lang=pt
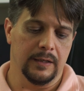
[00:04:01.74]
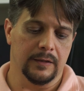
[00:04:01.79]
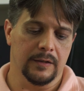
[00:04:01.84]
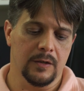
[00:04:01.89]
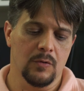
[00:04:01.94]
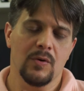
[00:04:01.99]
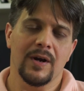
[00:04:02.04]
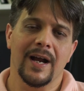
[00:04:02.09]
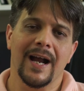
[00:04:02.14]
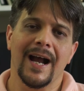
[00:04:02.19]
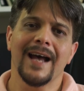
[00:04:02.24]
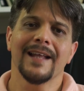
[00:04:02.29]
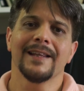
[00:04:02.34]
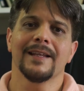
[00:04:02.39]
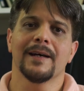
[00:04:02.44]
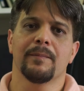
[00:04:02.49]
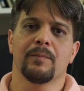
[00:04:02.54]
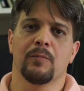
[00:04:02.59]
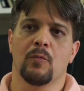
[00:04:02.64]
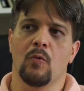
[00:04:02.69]
Então,
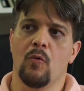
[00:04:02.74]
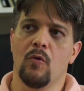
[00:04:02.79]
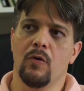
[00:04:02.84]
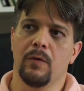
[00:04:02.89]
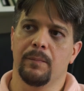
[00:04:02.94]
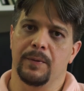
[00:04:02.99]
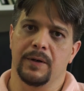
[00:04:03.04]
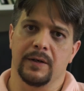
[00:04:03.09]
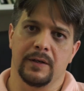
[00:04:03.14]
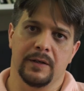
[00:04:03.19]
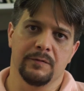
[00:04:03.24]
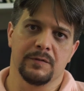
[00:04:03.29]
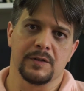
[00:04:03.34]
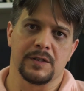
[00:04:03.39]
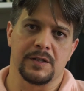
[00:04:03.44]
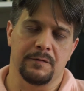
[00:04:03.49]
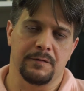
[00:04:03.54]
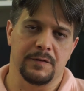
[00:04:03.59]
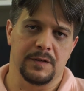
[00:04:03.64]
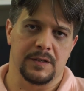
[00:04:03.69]
cada compra que
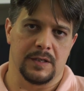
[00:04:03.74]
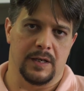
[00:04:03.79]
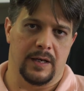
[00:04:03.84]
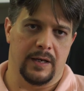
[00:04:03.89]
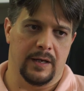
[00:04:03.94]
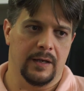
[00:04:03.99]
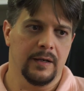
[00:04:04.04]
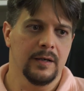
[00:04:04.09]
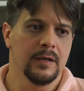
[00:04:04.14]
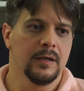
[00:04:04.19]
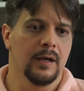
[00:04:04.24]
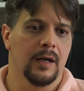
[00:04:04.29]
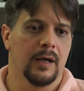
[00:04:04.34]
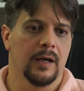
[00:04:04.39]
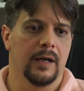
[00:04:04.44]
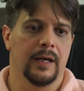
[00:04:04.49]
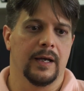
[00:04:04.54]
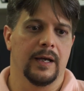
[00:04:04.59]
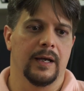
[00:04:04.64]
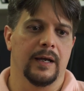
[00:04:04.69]
você fizer,
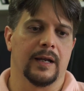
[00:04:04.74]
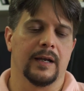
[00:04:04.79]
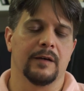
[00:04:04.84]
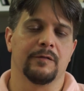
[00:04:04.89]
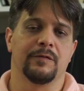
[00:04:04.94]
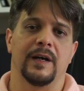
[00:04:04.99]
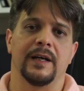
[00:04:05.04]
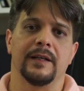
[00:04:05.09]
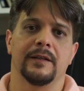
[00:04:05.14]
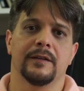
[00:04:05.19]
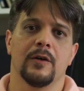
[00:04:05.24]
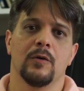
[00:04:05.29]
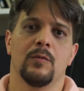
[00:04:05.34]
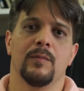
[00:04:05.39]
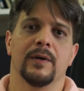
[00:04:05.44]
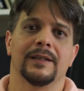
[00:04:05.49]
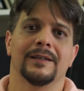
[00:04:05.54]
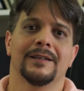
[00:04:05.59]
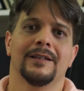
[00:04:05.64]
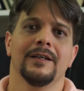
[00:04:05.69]
é, ela vai ter
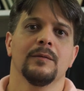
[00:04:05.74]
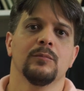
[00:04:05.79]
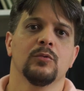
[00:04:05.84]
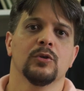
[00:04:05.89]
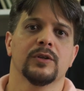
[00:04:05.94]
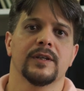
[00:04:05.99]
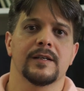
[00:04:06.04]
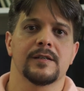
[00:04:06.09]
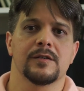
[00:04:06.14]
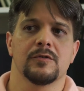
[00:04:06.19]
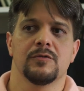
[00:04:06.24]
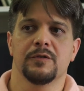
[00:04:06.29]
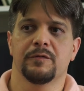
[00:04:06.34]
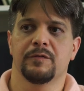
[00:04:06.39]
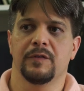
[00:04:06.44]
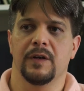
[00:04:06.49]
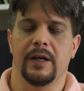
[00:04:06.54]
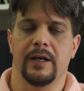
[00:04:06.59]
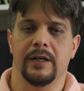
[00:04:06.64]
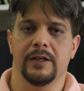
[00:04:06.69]
uma tributação
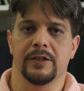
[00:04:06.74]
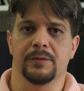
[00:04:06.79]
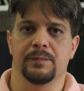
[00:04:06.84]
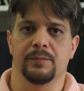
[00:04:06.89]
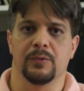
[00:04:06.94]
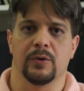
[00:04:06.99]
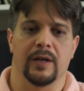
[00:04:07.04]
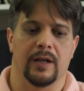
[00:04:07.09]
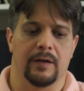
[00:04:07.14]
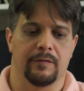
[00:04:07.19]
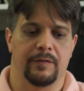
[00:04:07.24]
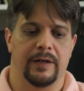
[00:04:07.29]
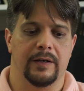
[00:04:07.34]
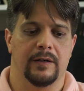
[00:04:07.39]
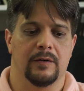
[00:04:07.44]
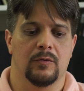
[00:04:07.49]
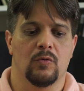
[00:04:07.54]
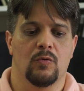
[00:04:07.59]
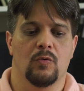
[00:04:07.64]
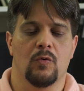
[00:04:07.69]
diferente, porque ela
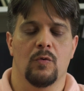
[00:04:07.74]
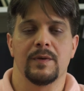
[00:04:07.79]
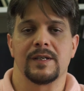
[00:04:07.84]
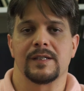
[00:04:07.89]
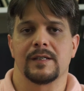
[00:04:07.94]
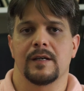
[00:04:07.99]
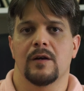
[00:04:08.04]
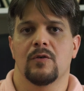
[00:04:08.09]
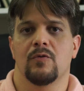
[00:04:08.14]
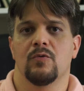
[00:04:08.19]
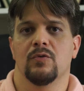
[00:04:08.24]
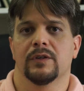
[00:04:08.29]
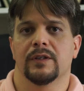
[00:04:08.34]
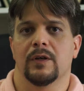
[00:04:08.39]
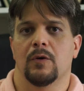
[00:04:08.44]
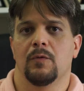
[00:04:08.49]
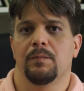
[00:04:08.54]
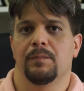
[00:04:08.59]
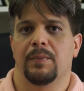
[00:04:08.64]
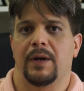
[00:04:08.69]
vai começar a
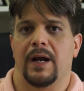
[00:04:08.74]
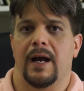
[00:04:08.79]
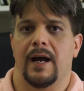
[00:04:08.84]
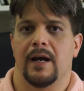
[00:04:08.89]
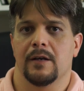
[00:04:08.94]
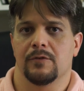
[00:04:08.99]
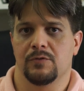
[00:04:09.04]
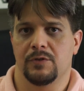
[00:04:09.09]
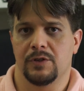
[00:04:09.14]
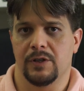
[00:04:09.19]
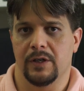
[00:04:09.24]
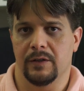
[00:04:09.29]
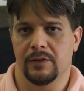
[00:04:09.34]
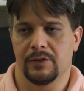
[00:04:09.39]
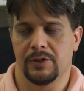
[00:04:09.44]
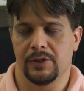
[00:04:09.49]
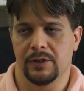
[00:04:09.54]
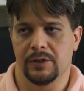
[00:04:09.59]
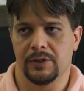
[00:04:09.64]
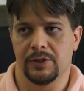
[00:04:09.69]
contar o prazo de,
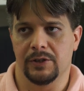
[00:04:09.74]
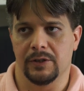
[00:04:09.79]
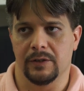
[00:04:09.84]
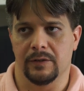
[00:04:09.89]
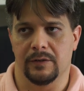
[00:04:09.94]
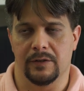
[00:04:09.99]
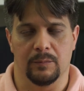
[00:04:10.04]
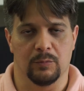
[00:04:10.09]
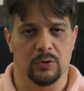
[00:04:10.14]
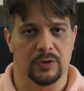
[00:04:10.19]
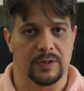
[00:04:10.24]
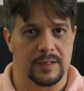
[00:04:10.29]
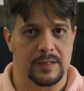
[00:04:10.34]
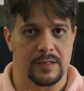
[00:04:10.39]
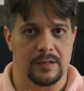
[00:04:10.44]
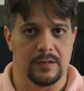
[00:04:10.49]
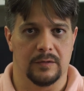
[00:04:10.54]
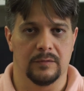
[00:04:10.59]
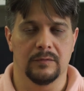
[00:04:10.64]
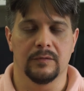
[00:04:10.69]
de, de
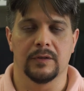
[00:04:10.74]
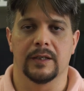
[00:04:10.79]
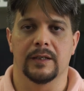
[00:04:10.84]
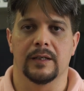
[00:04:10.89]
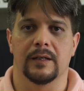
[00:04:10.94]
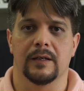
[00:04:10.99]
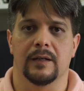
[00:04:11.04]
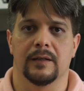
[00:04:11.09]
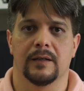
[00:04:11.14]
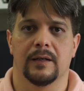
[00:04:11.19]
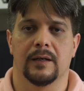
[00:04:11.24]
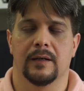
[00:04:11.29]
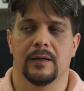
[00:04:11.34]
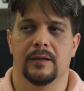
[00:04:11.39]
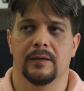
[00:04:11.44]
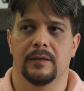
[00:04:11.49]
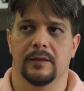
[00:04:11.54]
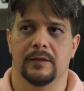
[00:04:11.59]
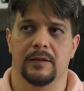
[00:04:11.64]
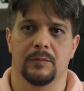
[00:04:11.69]
tributação, né, da, da,
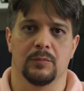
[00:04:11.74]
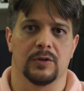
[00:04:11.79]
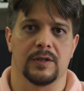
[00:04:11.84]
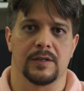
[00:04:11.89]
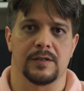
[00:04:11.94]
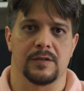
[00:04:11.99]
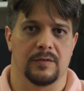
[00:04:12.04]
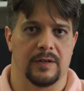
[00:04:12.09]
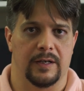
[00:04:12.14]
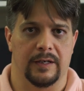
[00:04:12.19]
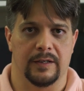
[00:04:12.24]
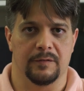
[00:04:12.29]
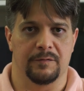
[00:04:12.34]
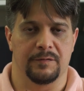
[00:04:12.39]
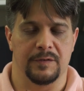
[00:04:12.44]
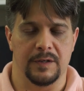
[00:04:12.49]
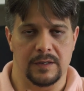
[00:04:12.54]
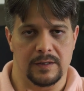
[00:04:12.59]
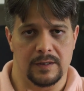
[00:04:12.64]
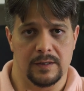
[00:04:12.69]
da, tributação da renda
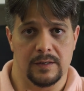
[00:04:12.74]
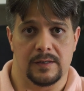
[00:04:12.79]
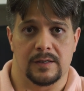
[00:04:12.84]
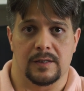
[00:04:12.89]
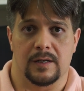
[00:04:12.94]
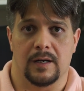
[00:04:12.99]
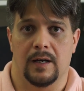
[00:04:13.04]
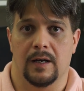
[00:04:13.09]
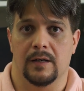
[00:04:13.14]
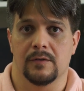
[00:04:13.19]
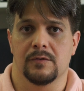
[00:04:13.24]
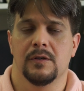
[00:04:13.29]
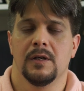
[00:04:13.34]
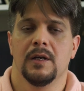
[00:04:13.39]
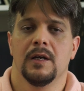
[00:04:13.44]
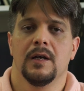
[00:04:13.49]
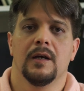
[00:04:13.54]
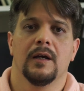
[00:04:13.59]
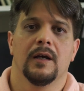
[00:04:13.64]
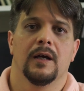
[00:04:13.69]
fixa nesse caso,
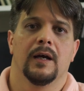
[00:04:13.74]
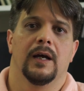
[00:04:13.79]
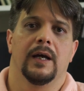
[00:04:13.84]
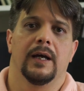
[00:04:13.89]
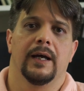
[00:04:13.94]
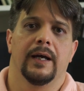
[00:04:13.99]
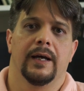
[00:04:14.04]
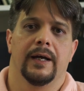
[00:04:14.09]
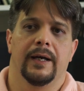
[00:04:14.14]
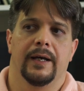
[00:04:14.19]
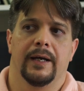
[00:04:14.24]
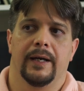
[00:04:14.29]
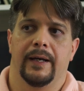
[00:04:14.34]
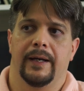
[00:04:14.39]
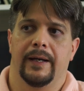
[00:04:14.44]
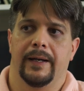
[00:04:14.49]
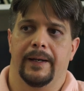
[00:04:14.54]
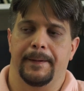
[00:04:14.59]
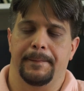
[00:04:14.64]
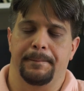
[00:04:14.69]

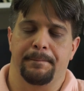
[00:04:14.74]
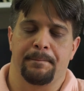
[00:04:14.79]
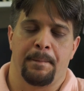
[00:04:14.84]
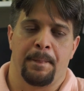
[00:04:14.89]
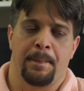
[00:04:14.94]
é,